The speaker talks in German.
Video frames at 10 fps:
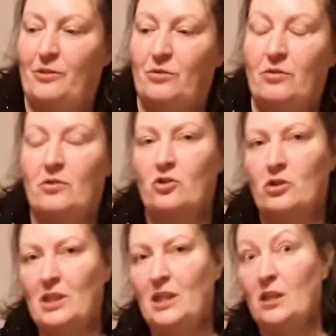und
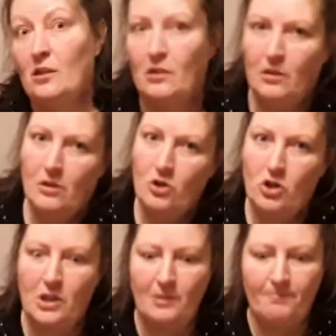Schnee
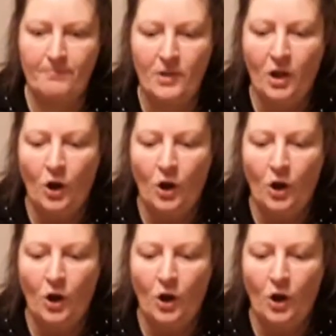schieben.